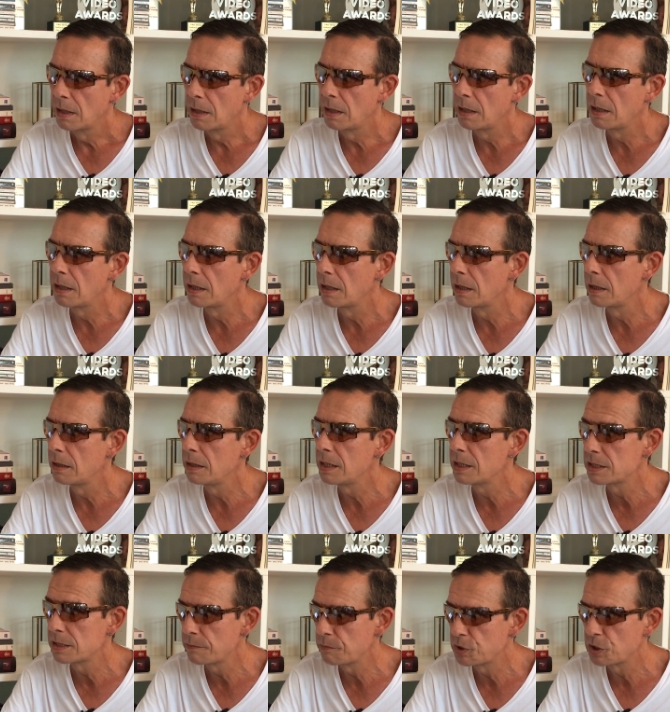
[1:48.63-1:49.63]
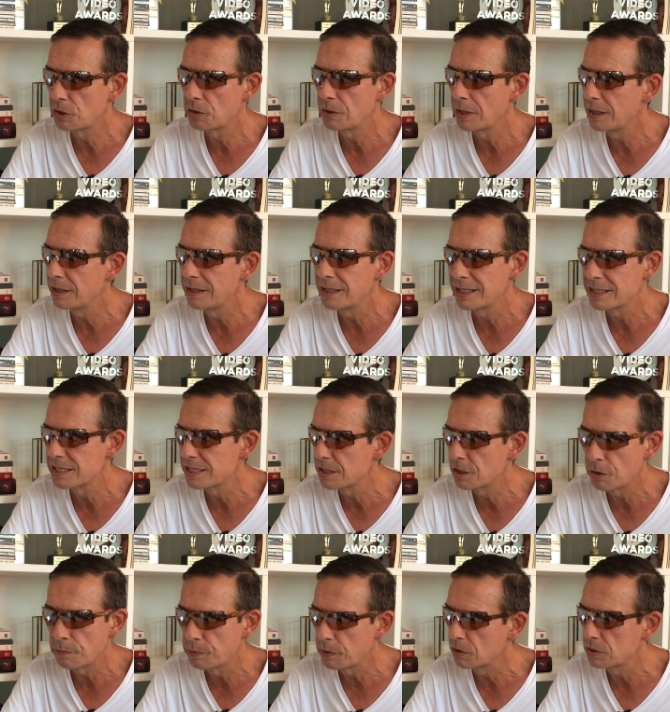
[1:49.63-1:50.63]
Yy, jestem przekonany na
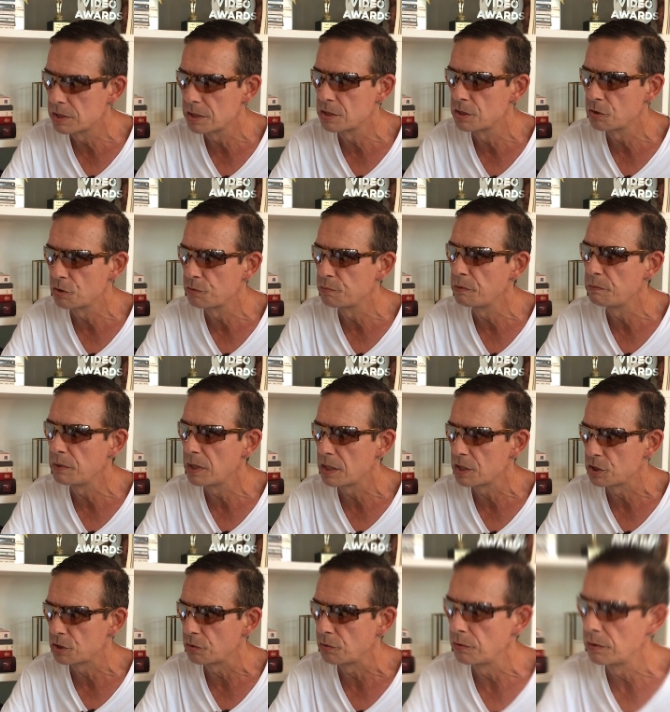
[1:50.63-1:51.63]
100%, że już bym nie żył.